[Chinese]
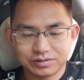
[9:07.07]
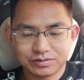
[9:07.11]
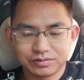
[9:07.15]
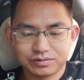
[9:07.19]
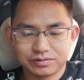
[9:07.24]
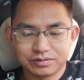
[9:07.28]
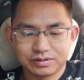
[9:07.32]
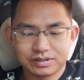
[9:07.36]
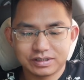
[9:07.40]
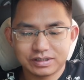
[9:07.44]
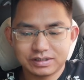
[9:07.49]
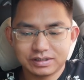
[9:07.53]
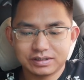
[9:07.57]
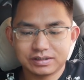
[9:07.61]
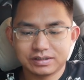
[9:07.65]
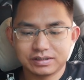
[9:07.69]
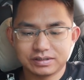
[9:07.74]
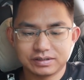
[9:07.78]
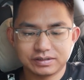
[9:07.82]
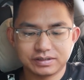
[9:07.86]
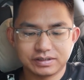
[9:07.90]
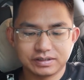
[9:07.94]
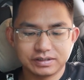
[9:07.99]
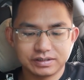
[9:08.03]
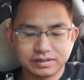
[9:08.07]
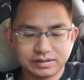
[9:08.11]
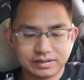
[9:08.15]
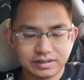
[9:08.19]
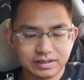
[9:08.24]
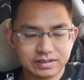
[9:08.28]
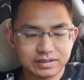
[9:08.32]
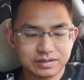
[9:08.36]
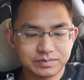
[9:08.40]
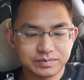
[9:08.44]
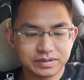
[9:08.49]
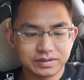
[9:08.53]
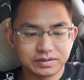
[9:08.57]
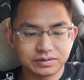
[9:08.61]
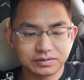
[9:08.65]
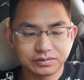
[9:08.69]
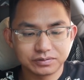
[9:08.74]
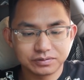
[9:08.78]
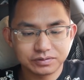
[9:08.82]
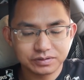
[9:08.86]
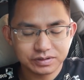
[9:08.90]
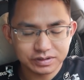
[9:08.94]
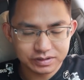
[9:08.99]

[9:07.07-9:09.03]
取那个行李架上面的东